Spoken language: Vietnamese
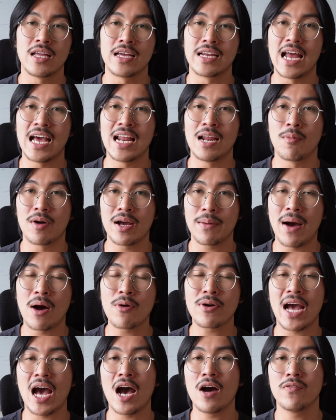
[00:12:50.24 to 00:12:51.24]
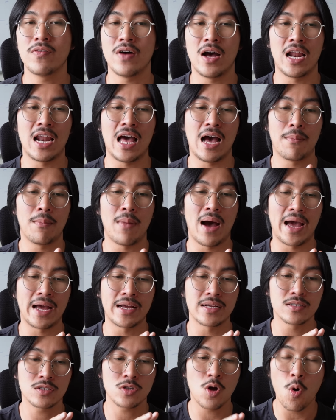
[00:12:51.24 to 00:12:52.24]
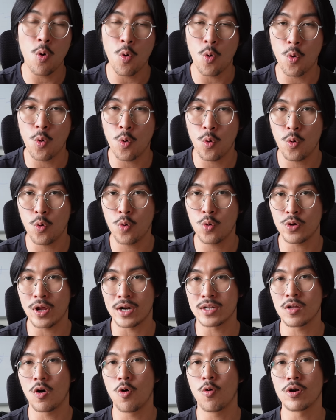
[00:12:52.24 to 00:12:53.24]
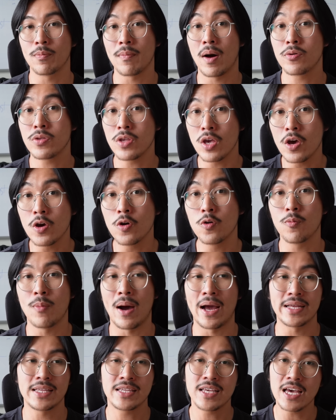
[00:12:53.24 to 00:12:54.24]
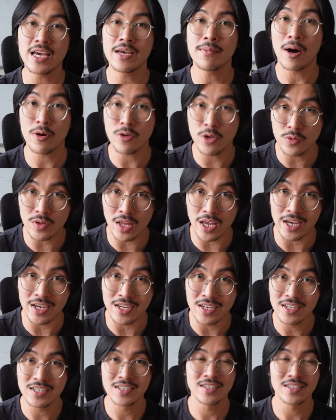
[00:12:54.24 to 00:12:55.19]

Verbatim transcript: Thì đây là một cái báo cáo về là bạn doanh thu được bao nhiêu, bạn chi bao nhiêu tiền.